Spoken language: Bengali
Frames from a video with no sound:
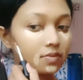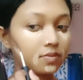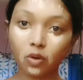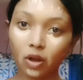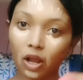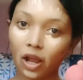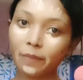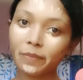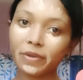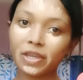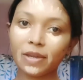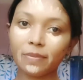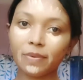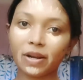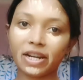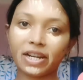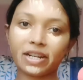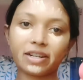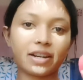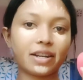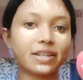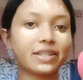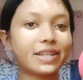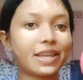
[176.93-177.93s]
আমি এবার
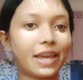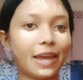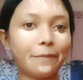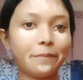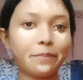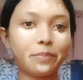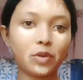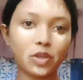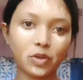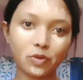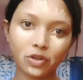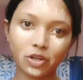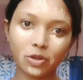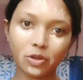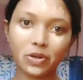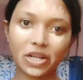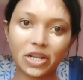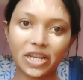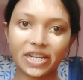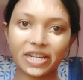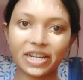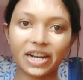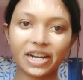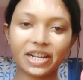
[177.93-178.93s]
একটা ড্যাম্প বিউটি
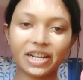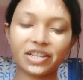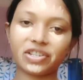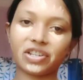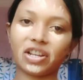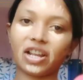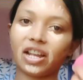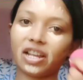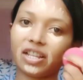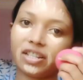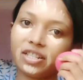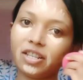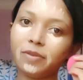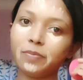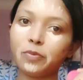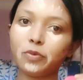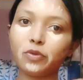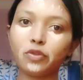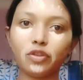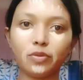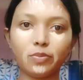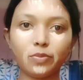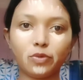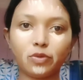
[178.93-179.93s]
ব্লেন্ডারের সাহায্যে
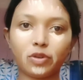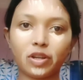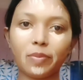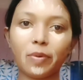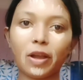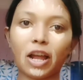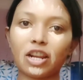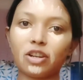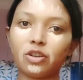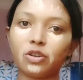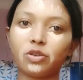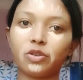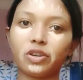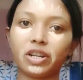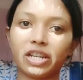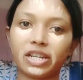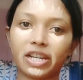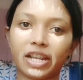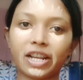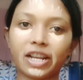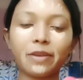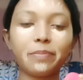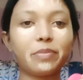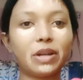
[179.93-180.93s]
পুরো মুখে ভালো করে
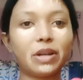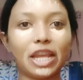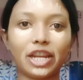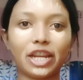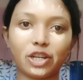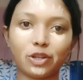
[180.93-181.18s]
এটাকে ব্লেন্ড